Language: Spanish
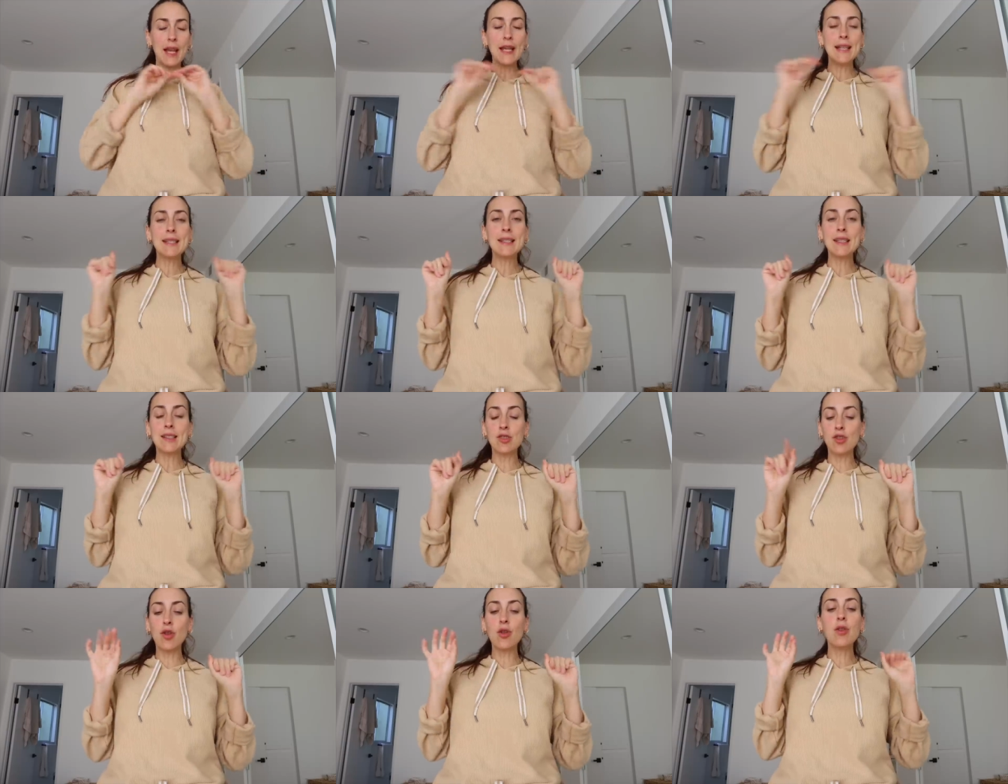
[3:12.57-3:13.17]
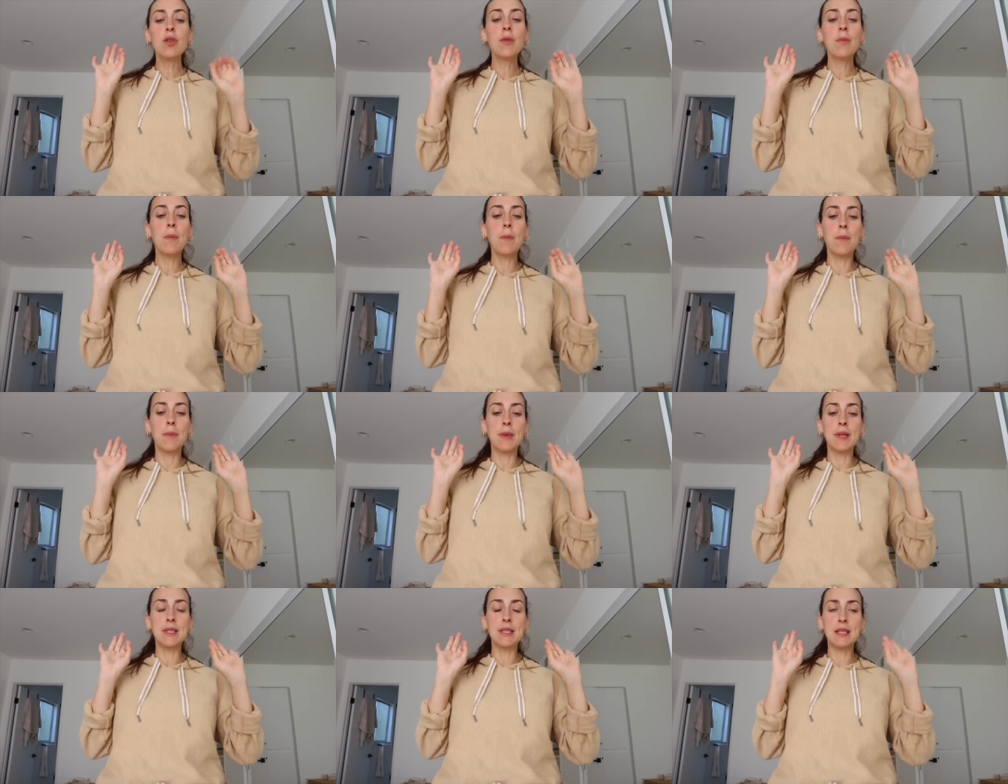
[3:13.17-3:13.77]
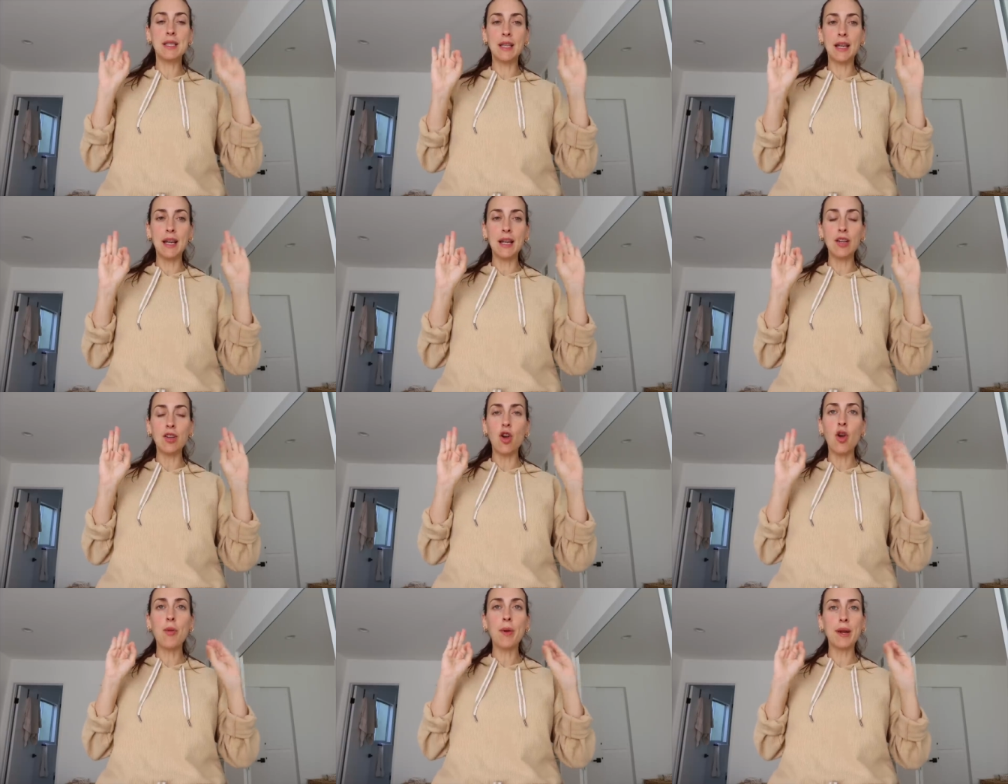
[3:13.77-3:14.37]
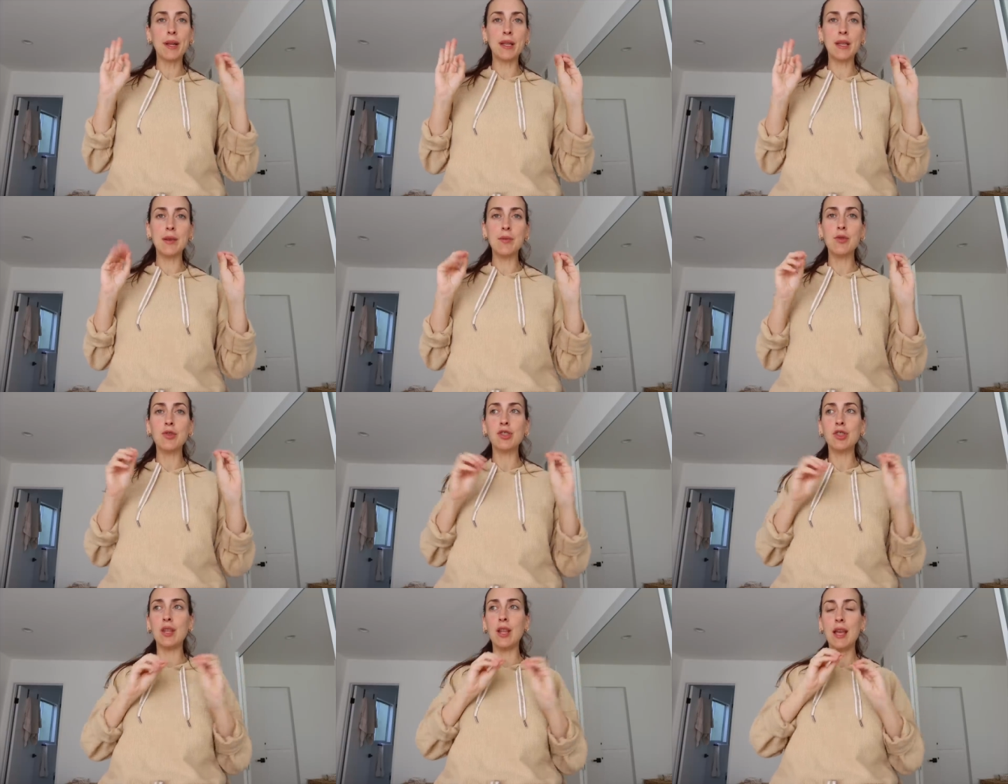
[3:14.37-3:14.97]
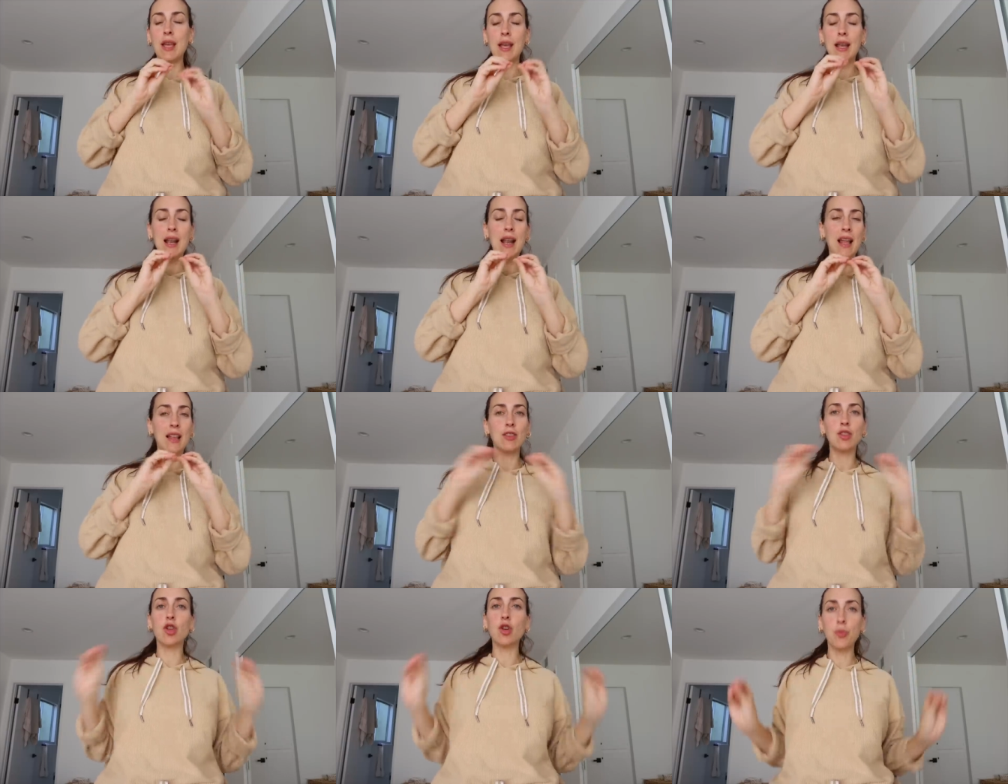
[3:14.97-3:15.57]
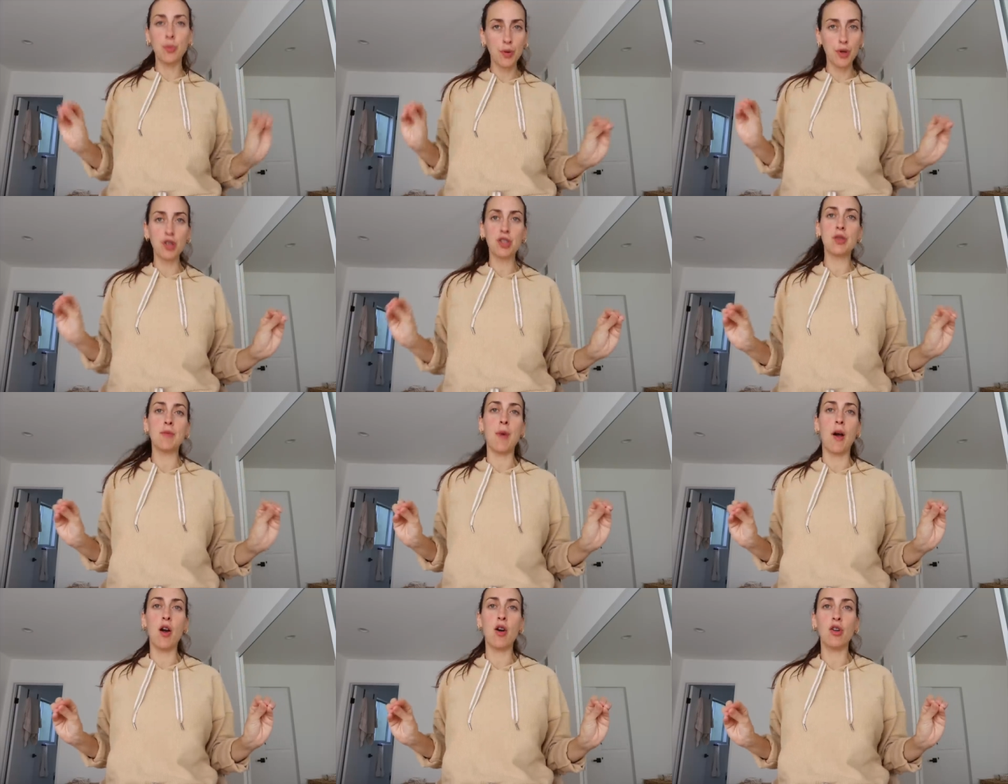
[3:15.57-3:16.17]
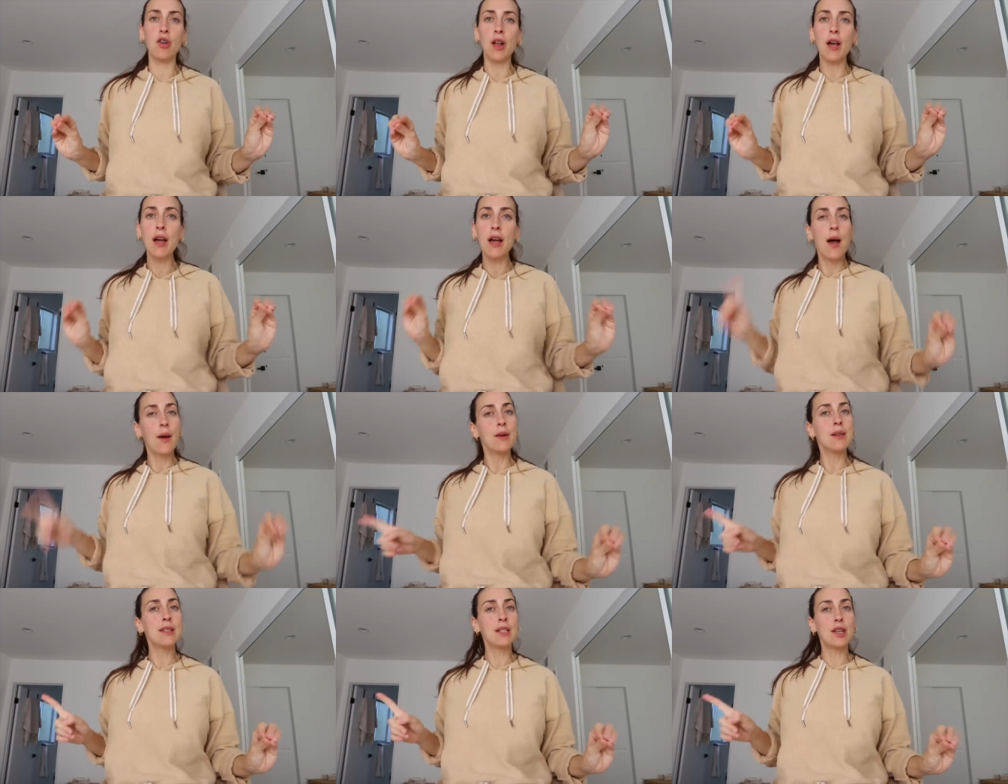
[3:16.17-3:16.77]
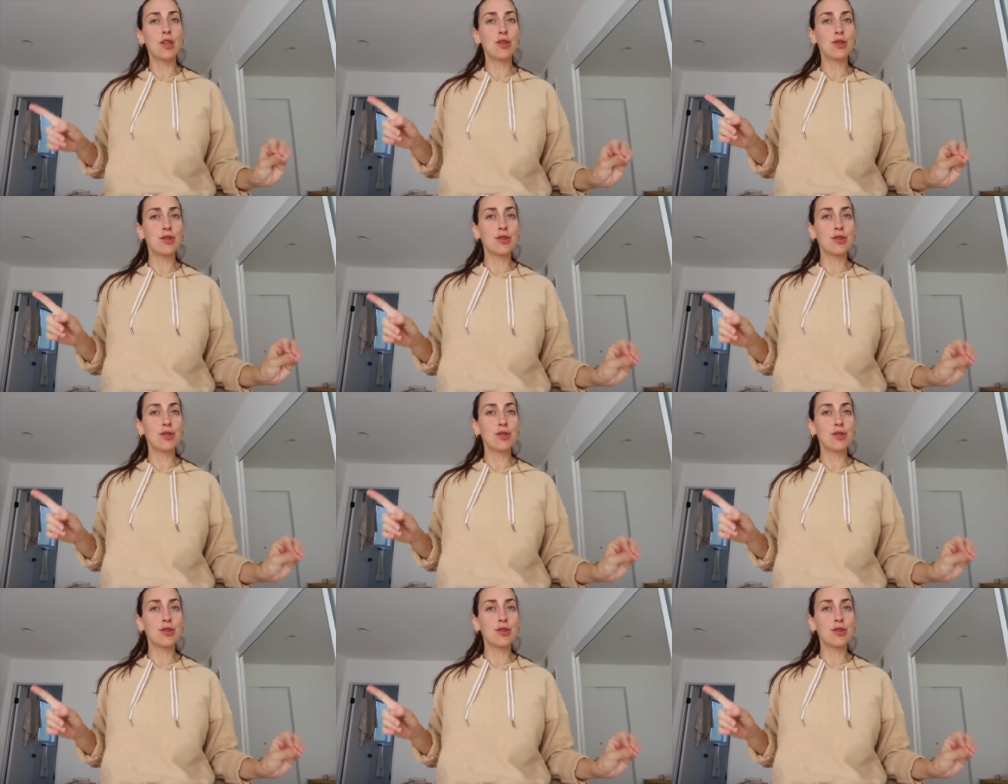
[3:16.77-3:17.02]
Esos son mis tres objetivos en las dos próximas horas. A ver si los